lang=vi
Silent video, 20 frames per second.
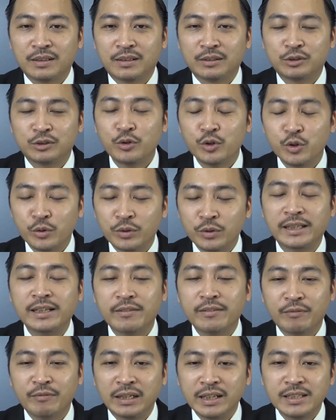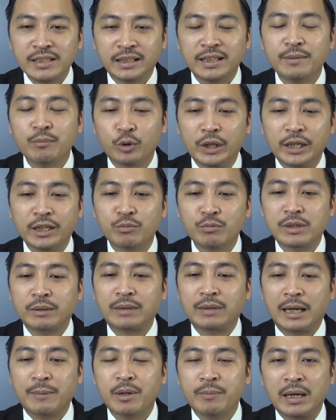tôi ví dụ này nhé vẫn cái diện tích
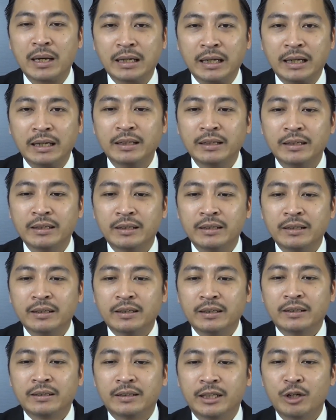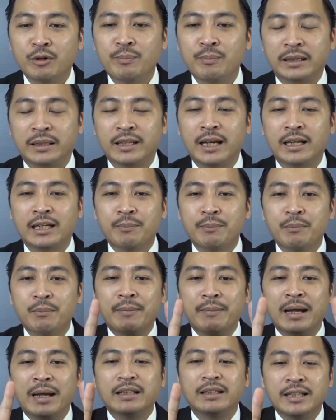1080 mét này nếu mặt tiền là 10
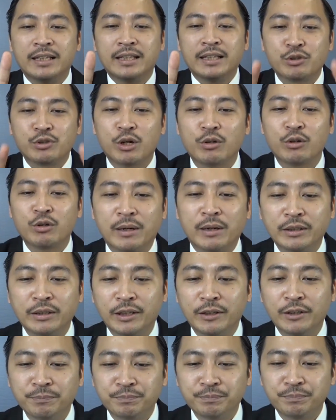mét thì chiều sâu là bao nhiêu